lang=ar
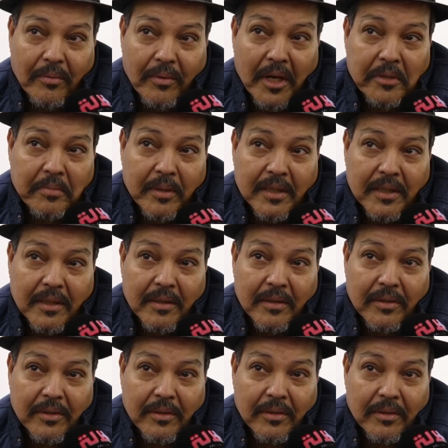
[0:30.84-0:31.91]
ليش بت...
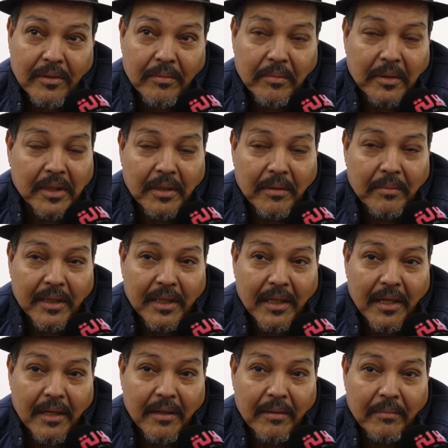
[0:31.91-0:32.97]
بت...
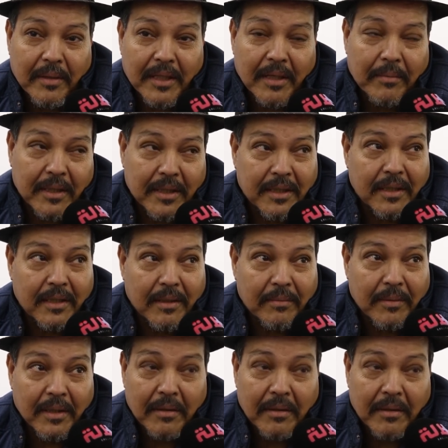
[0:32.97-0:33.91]
مثلا مدام عندي